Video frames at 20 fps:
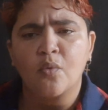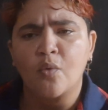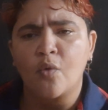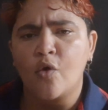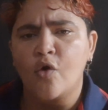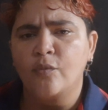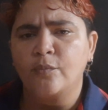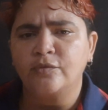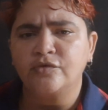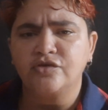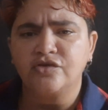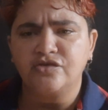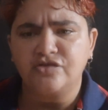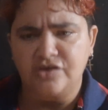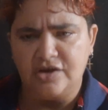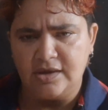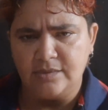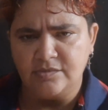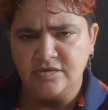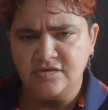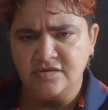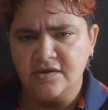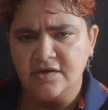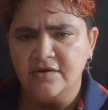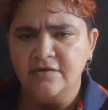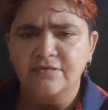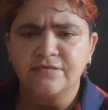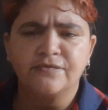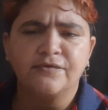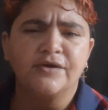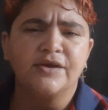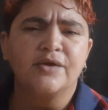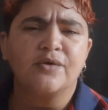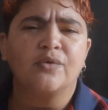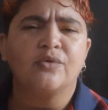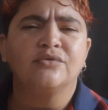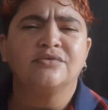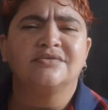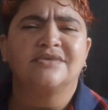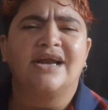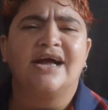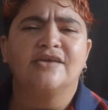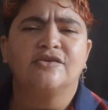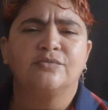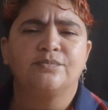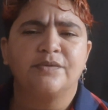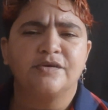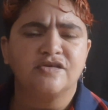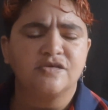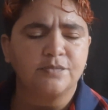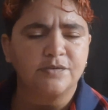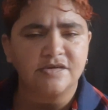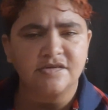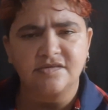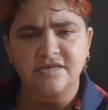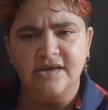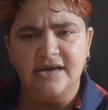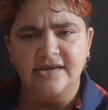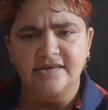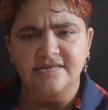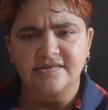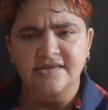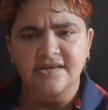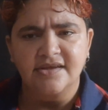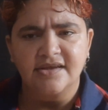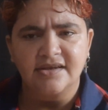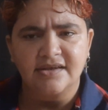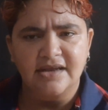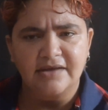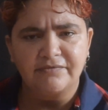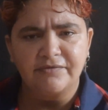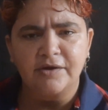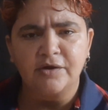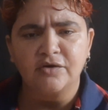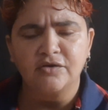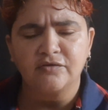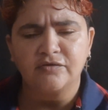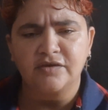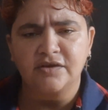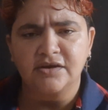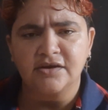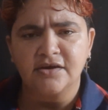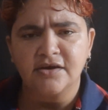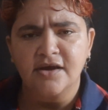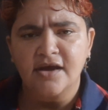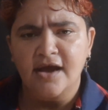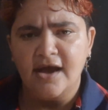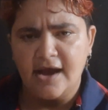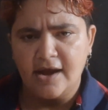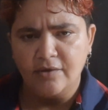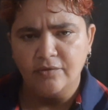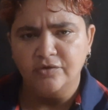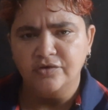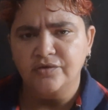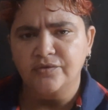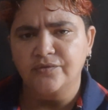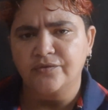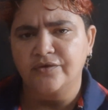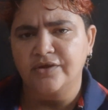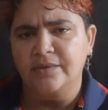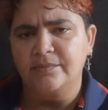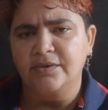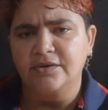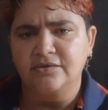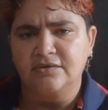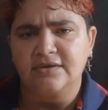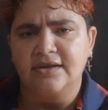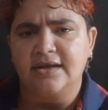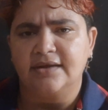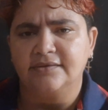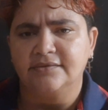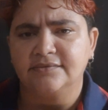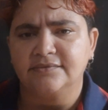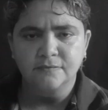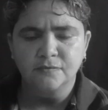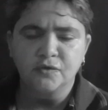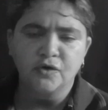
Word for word: corpo de James foi encontrado pelos policiais na ferrovia aonde foi abandonado.